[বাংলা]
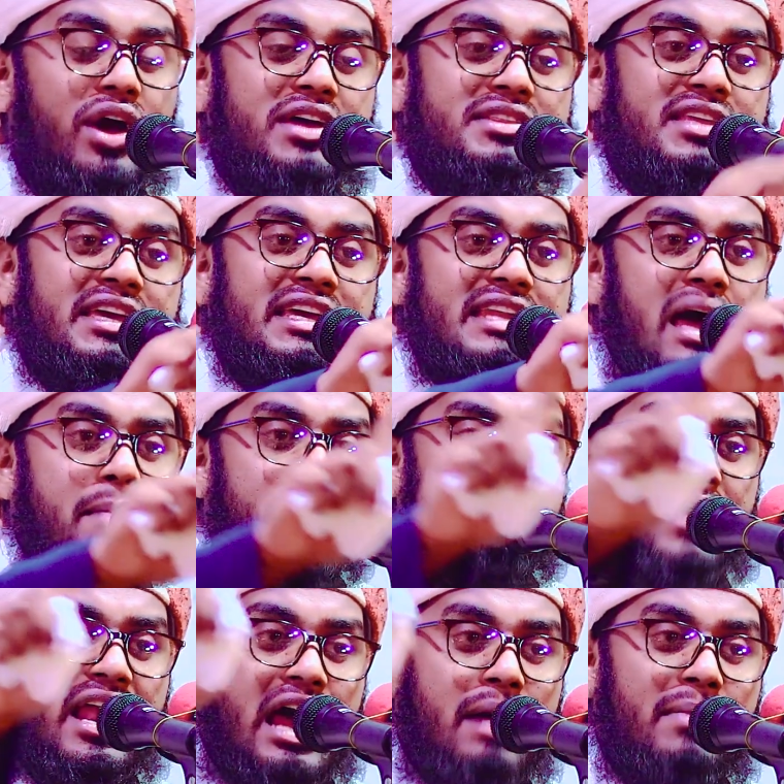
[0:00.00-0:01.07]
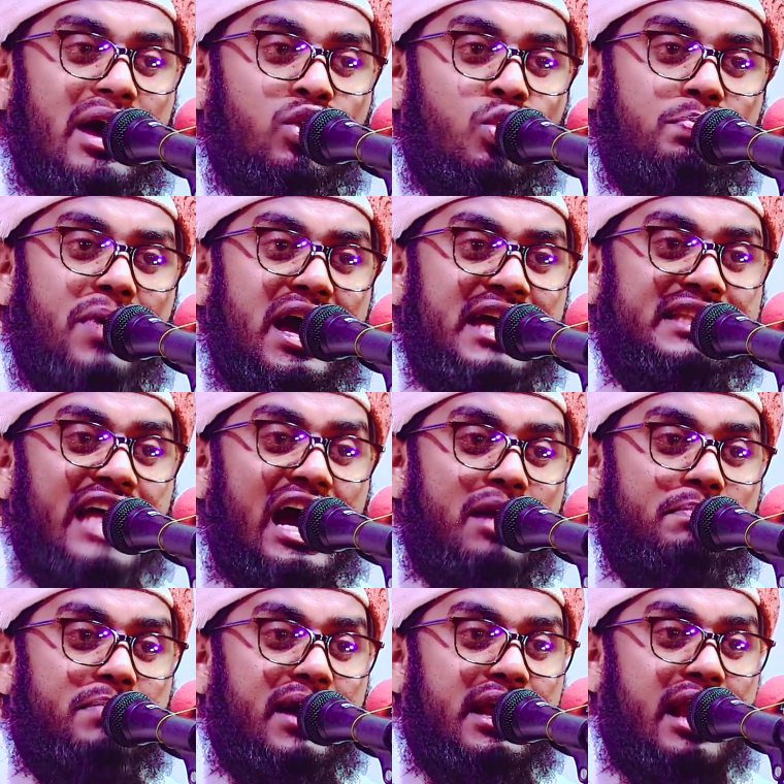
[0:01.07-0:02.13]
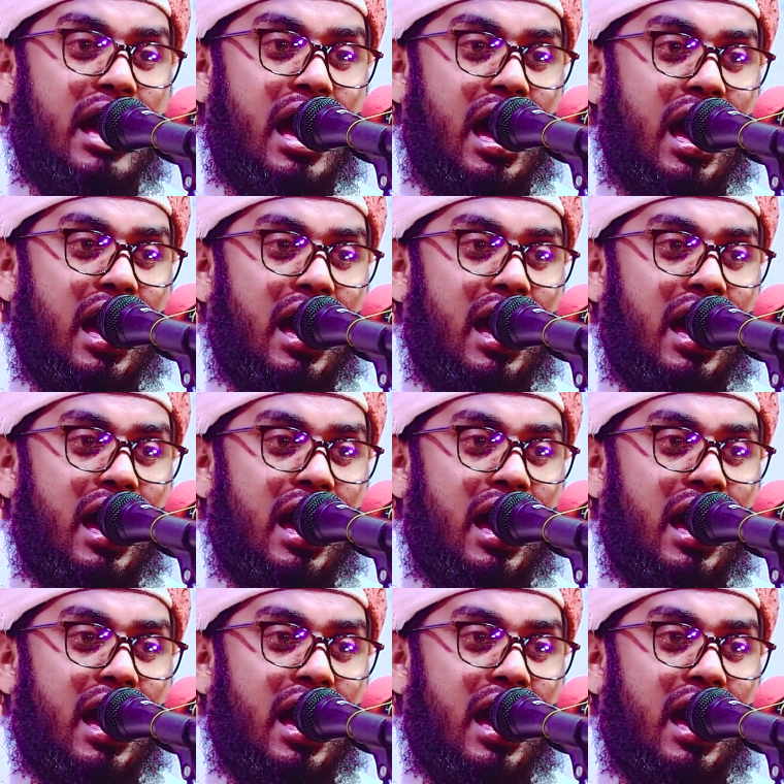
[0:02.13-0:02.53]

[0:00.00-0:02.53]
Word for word: ওই দিন আপনার আমার উপায় থাকবে না